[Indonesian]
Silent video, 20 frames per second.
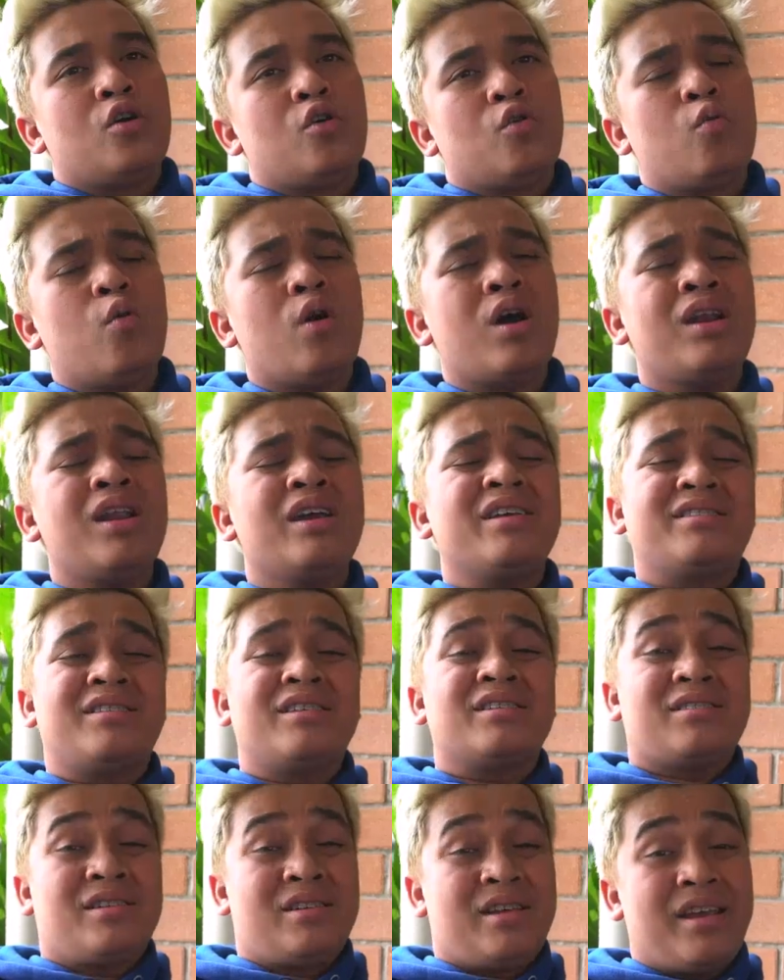gue kan lagi
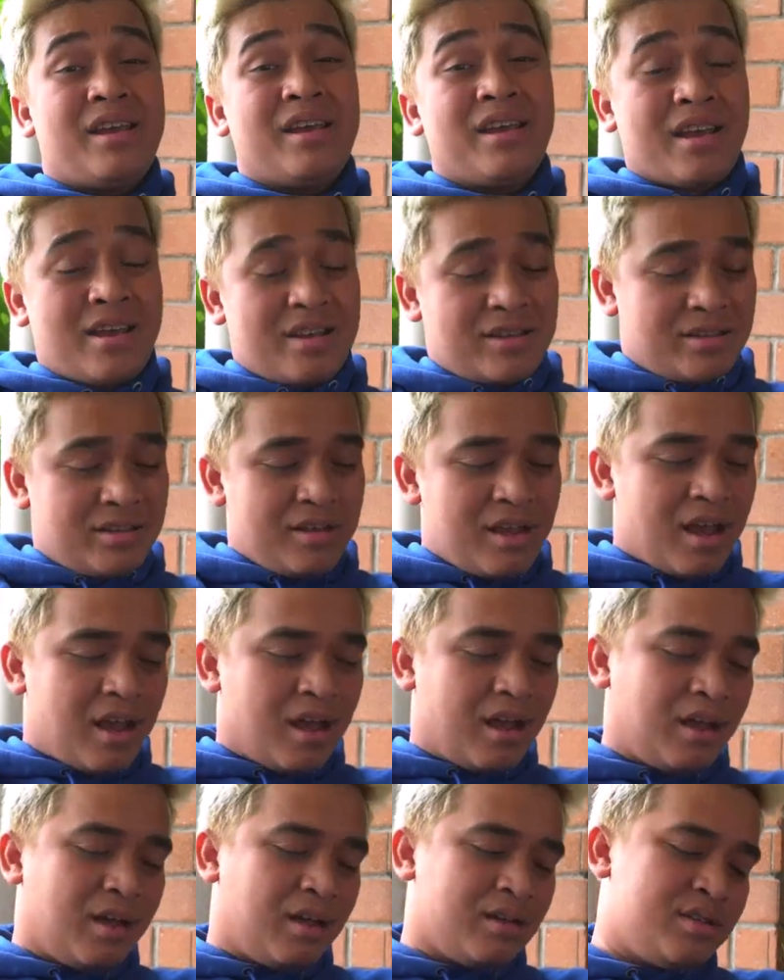seneng-senengnya guys ya
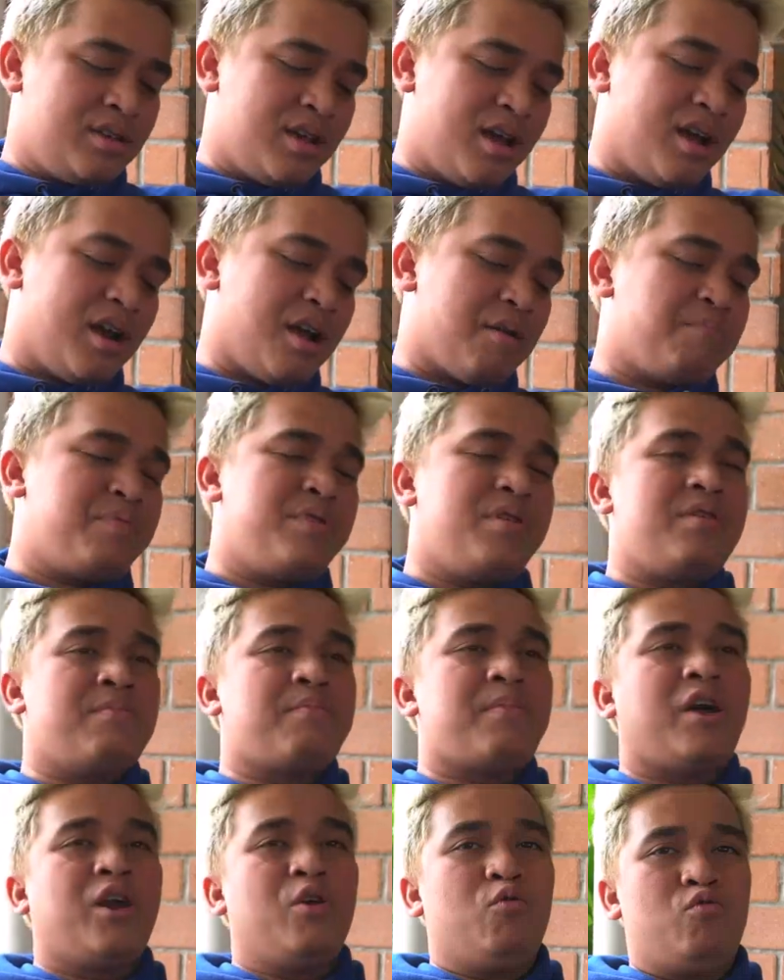si Arapi
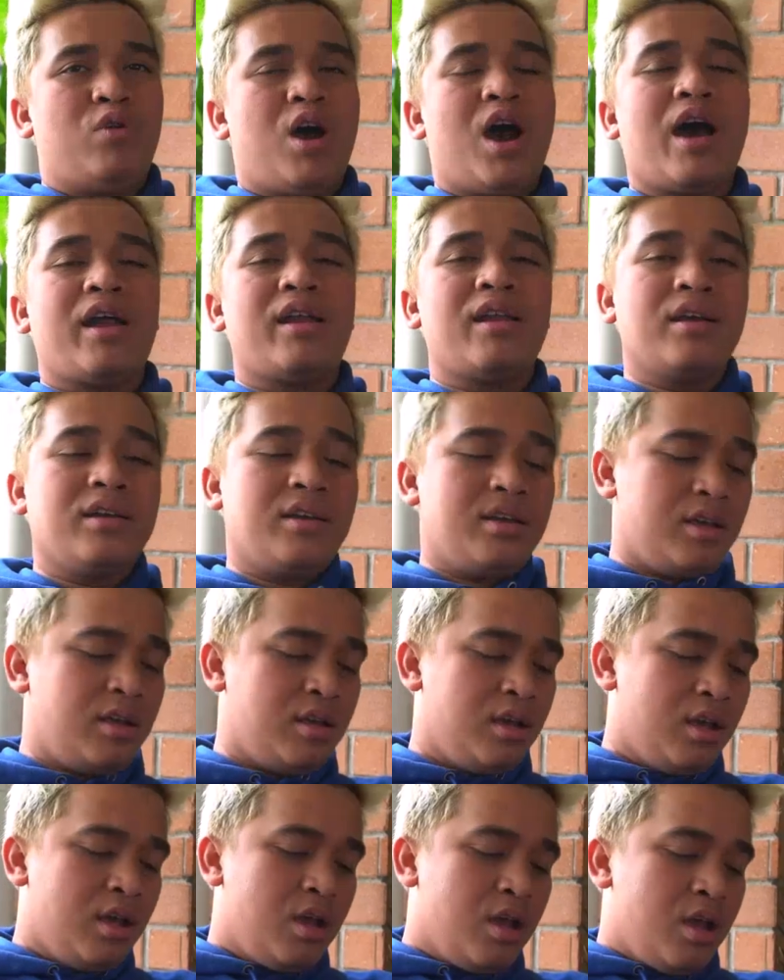pakai udahan lagi
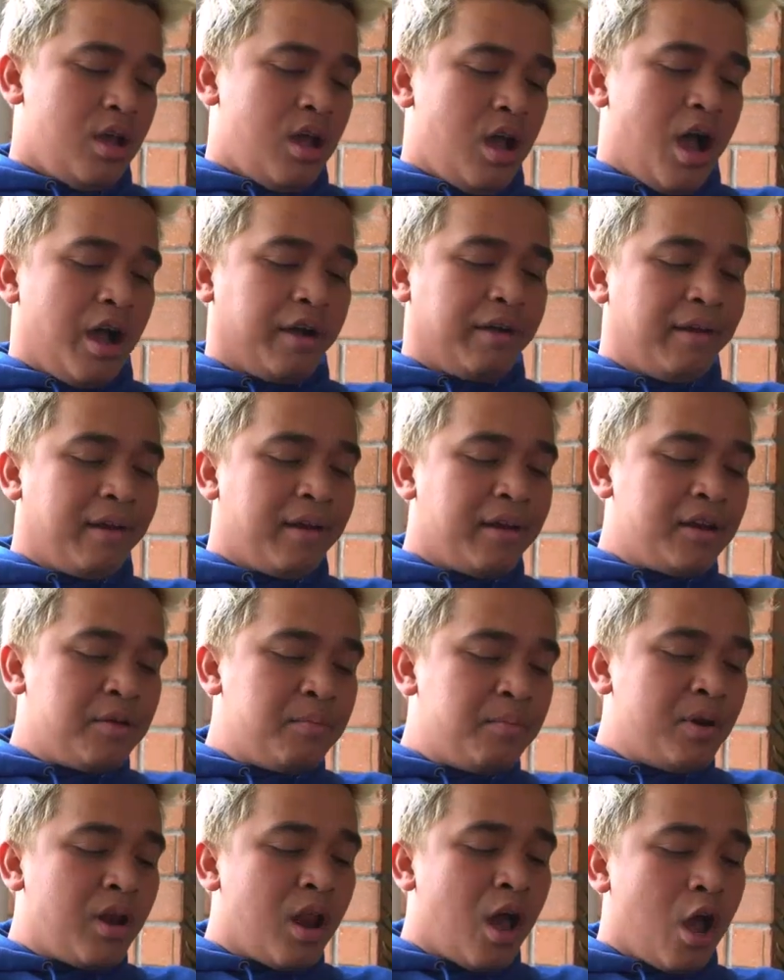akhirnya
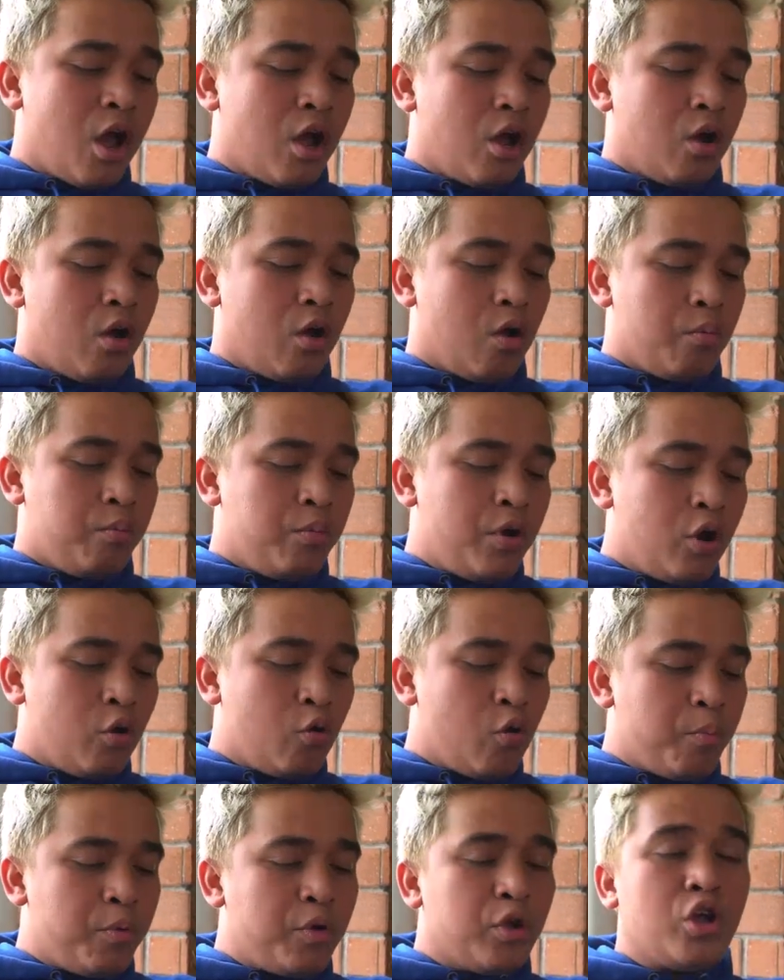dia bilang Bill
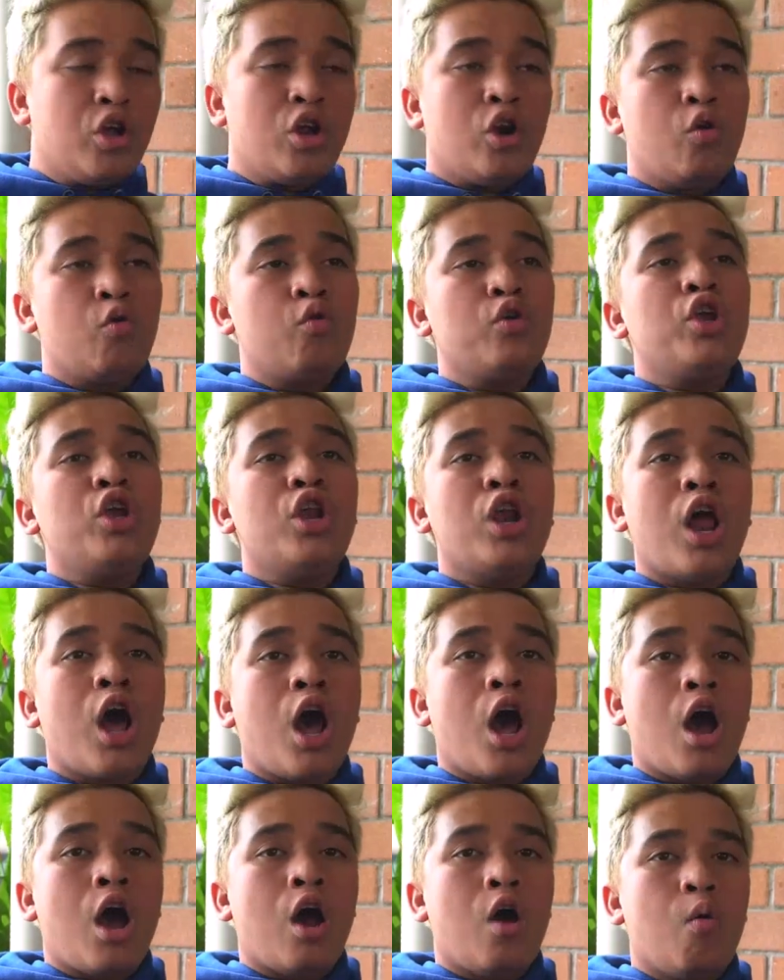gue pikir lu
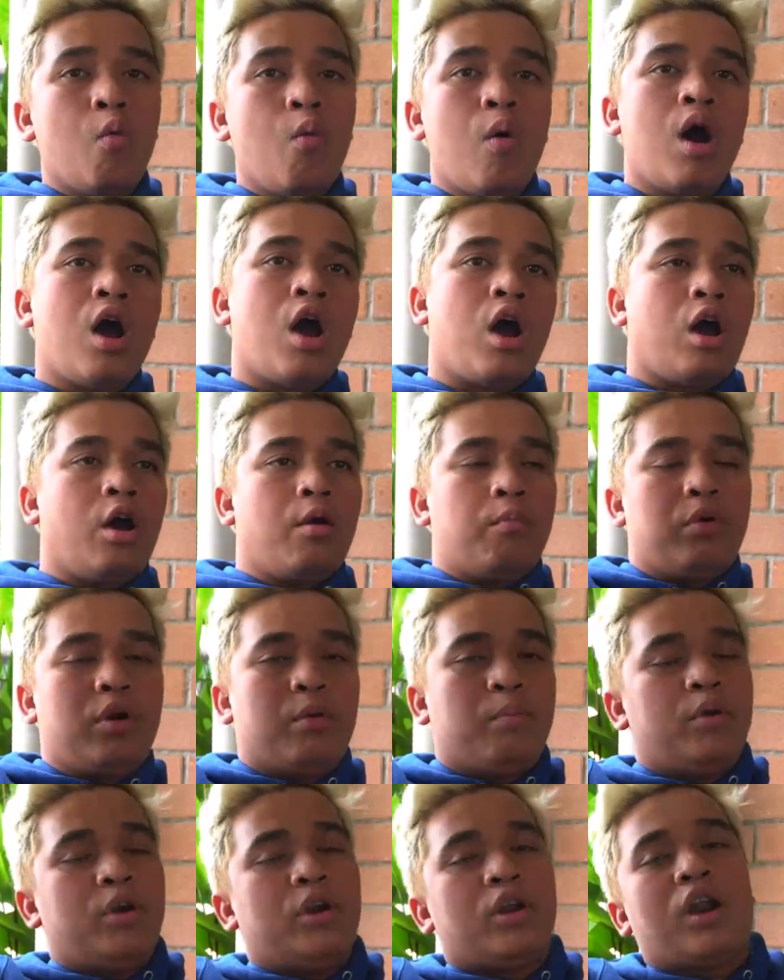hilang wah
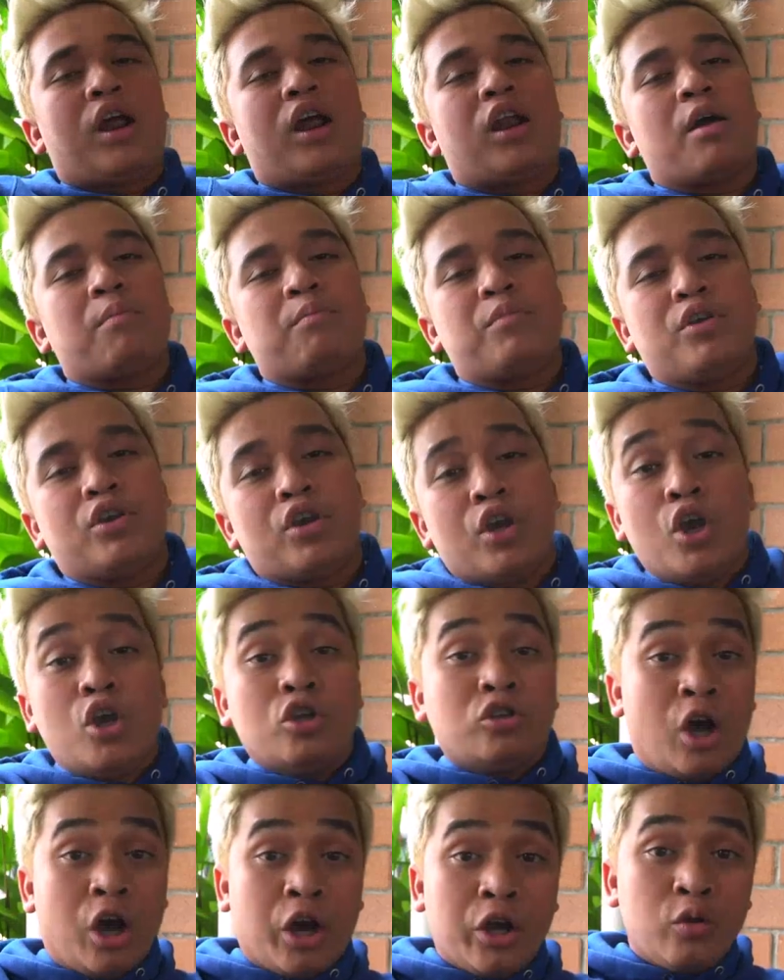bener-bener Arapi
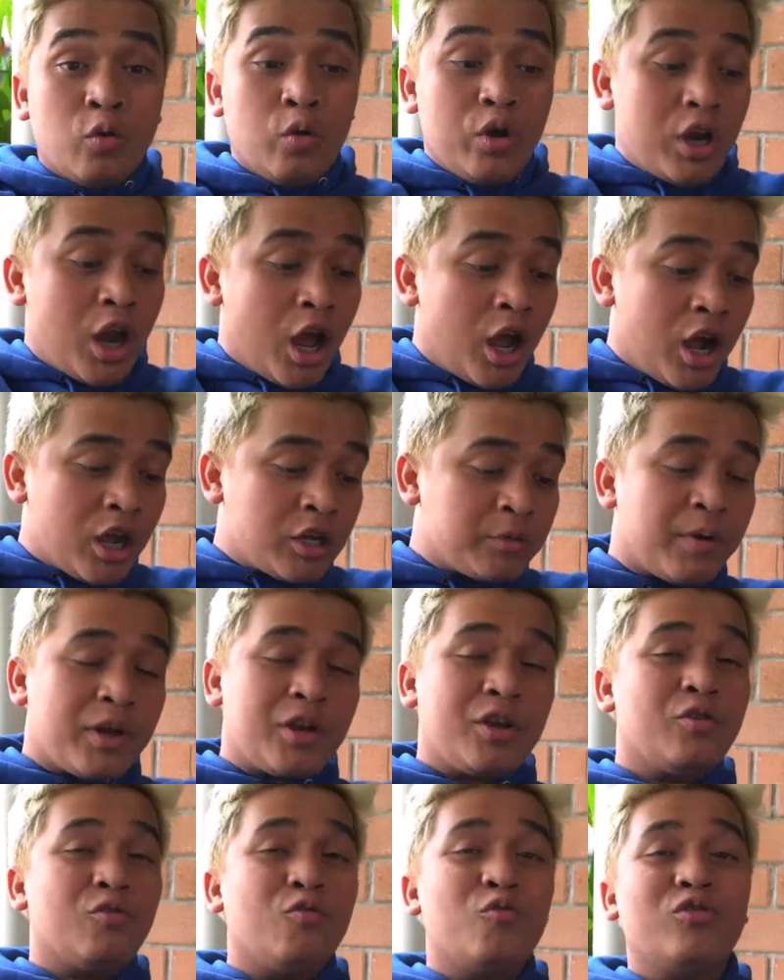sangkin gue hilang guys
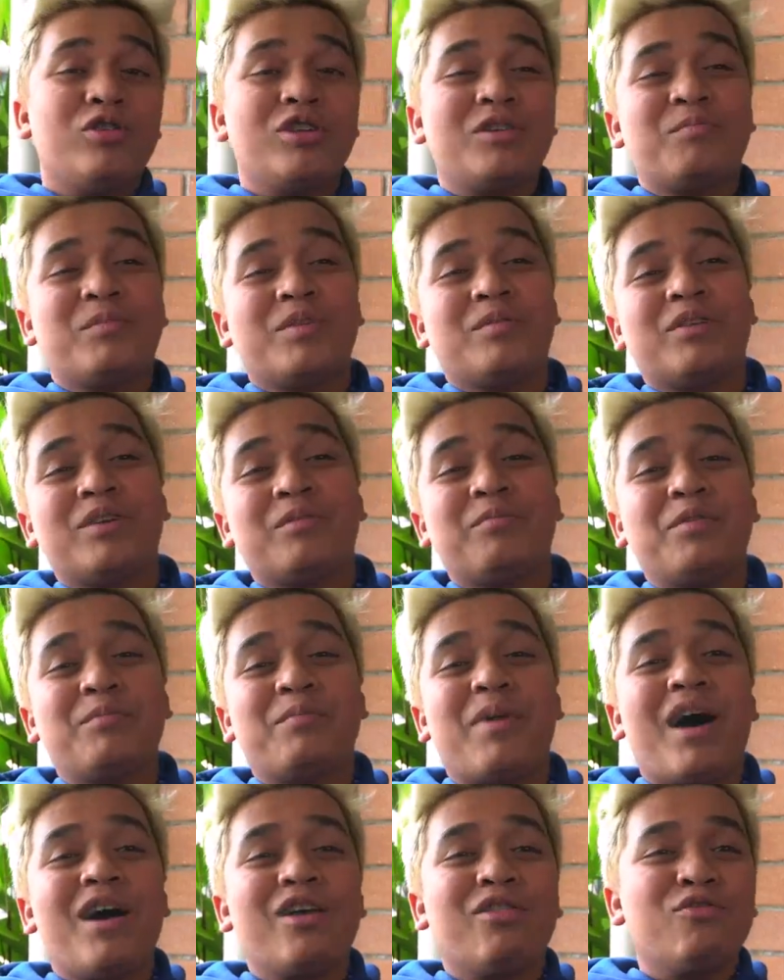padahal gue demen, demen
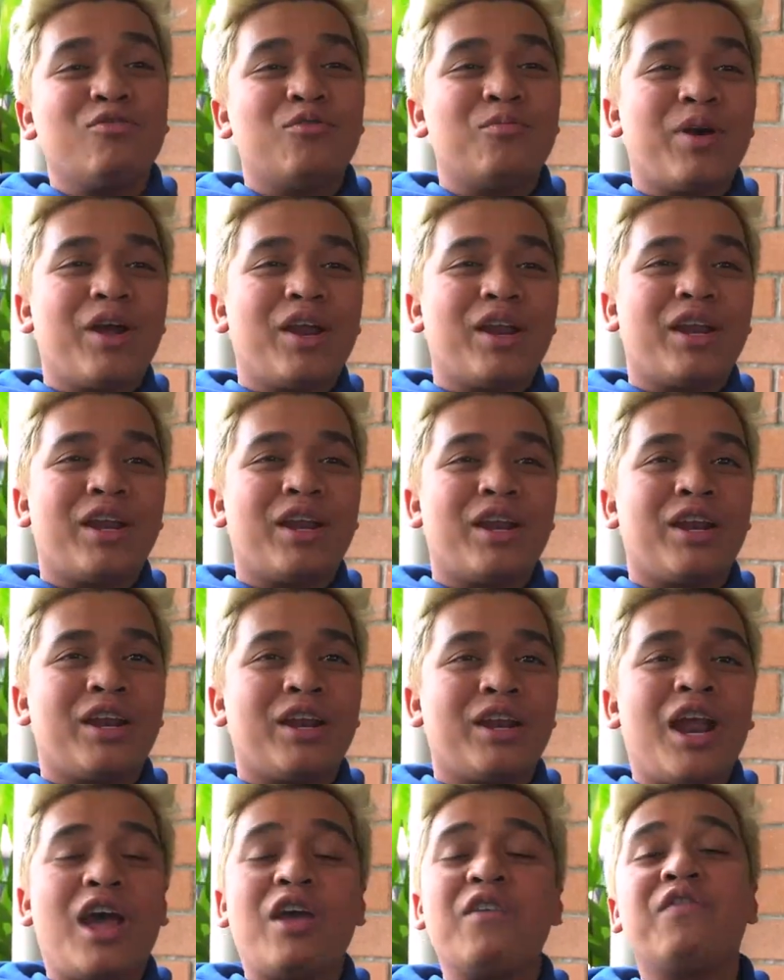banget tuh main
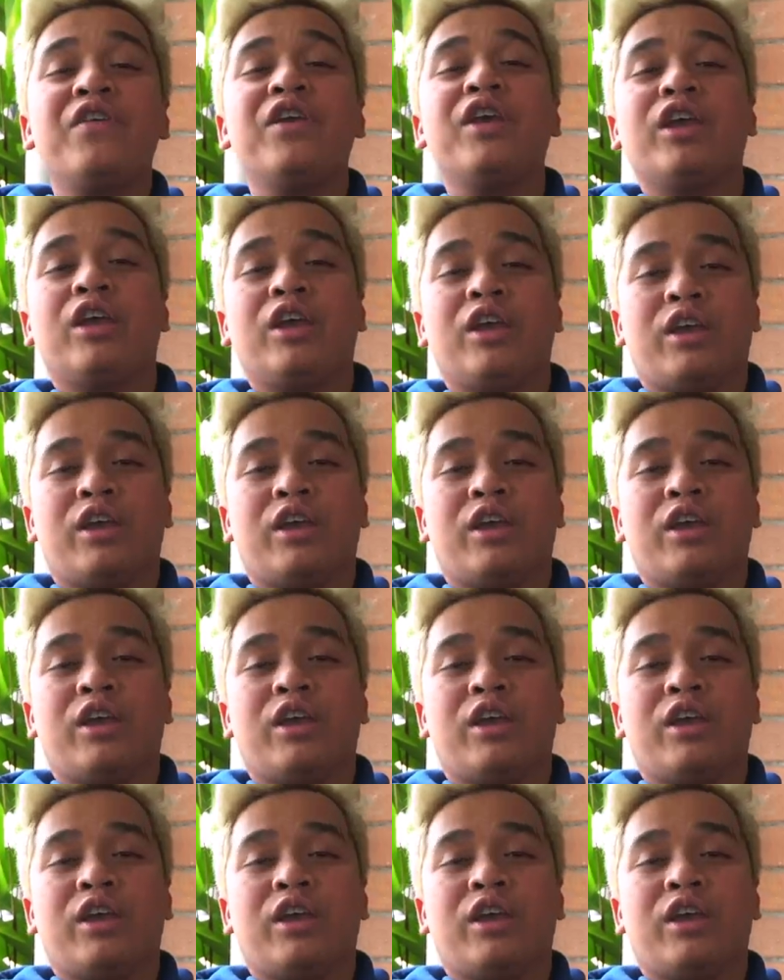diving